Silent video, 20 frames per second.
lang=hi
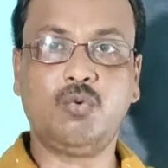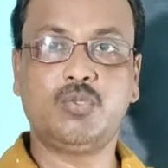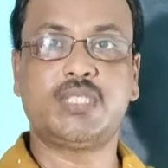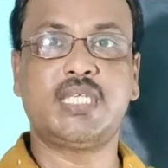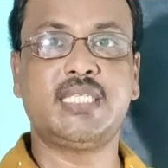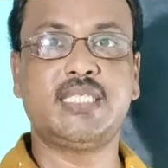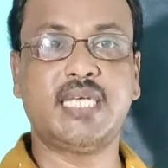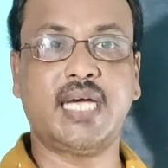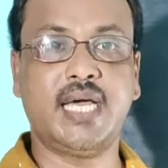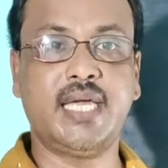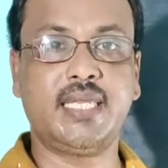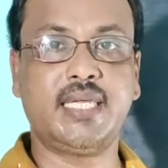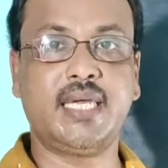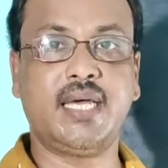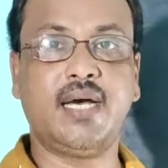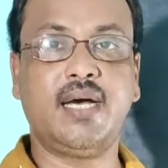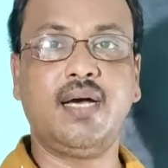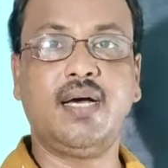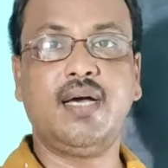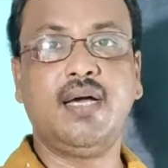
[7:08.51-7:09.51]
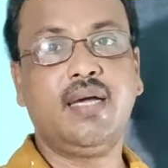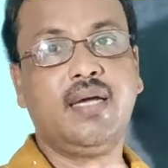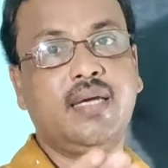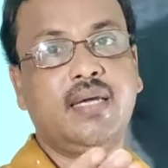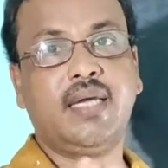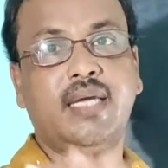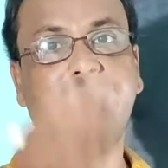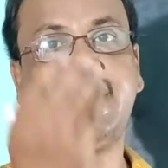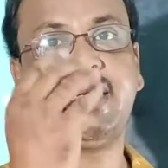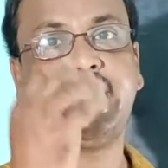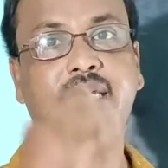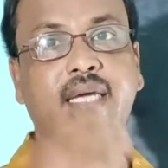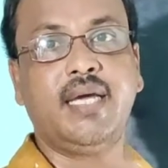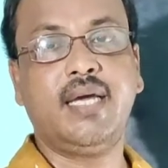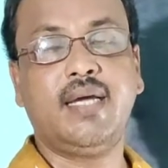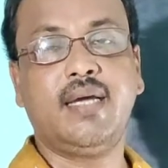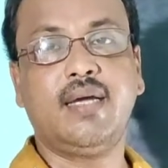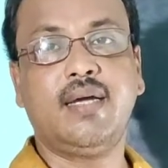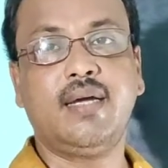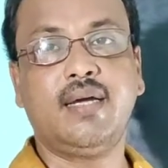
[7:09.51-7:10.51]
उसे जाहिर किया कि देखिए